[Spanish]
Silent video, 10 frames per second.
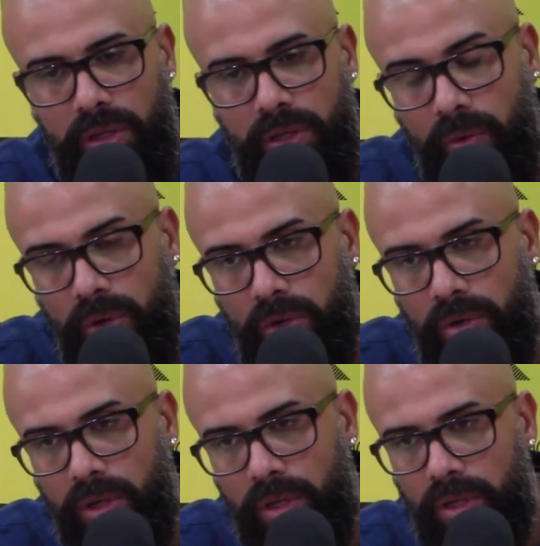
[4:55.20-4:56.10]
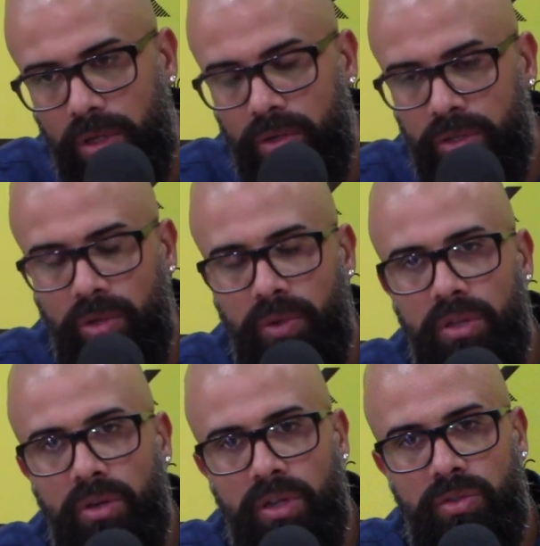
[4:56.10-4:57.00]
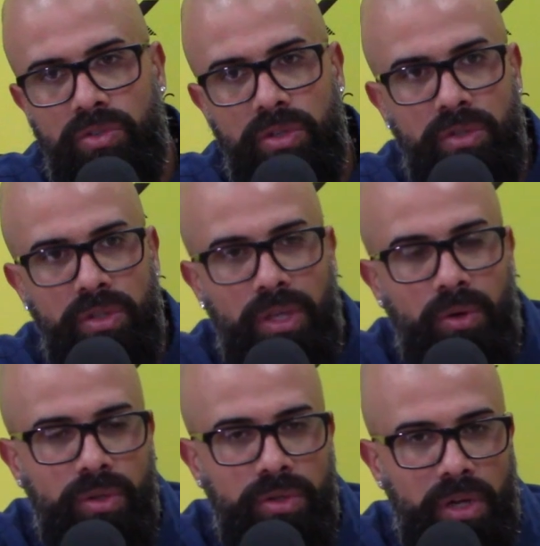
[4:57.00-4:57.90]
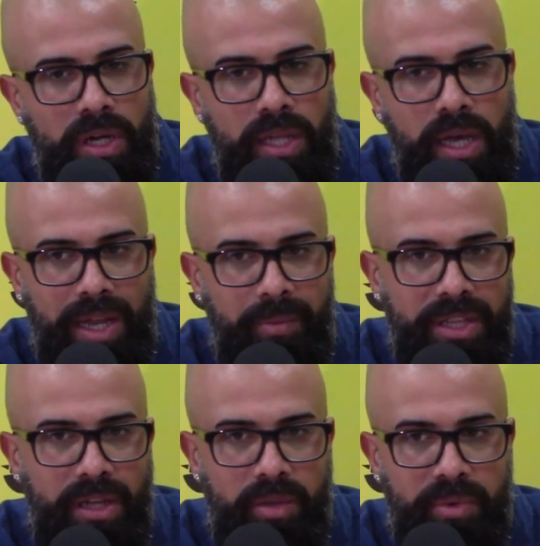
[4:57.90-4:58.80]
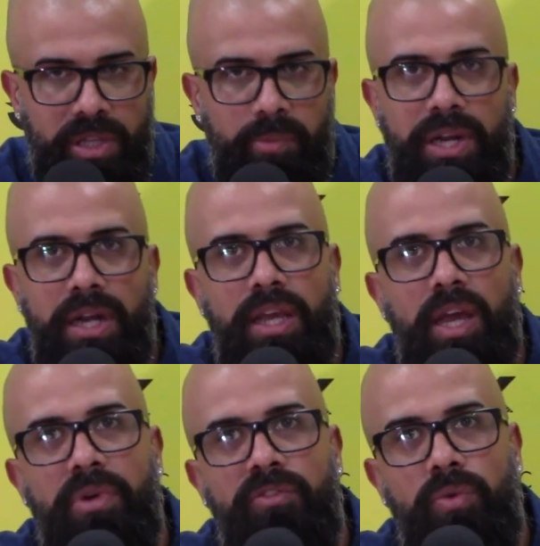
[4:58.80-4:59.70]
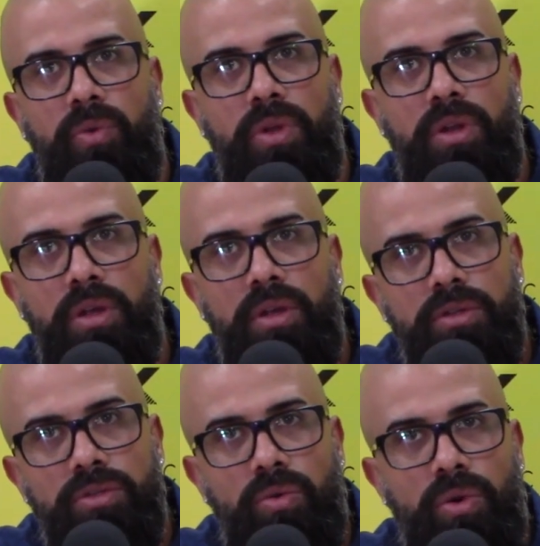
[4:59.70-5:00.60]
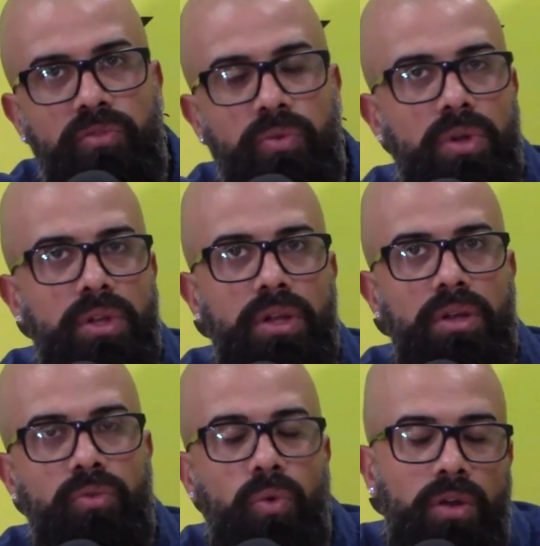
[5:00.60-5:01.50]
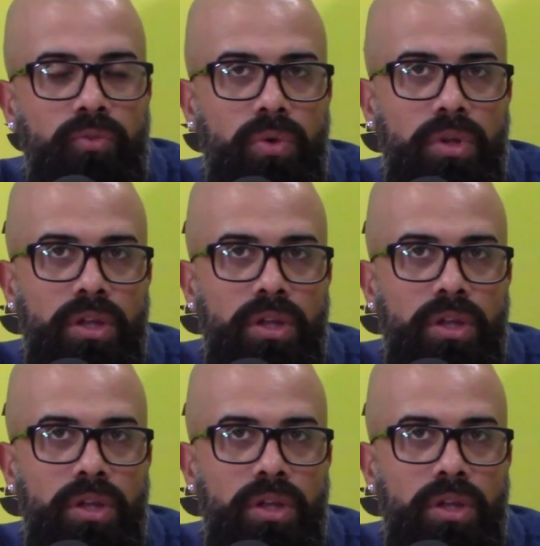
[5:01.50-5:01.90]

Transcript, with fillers: Y bueno, hoy, hoy estoy viendo que eso se, se está volviendo realidad, lamentablemente, para el que ama el fútbol yo juego al fútbol desde los, al fútbol desde